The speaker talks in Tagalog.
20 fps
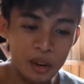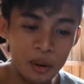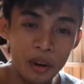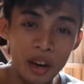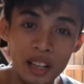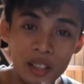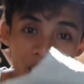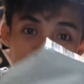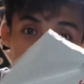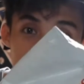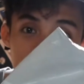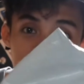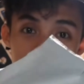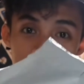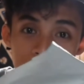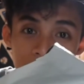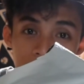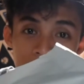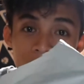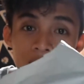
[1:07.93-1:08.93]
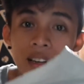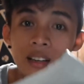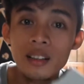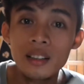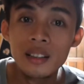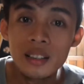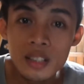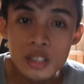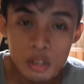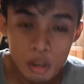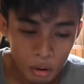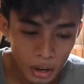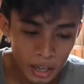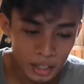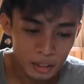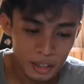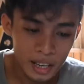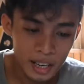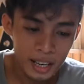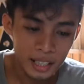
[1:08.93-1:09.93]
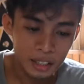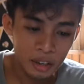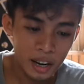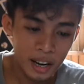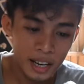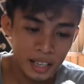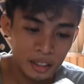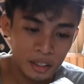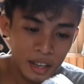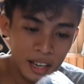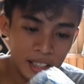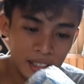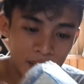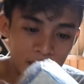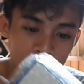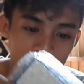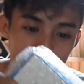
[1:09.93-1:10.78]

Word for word: so eto na guys So, eto na, eto na, eto na, eto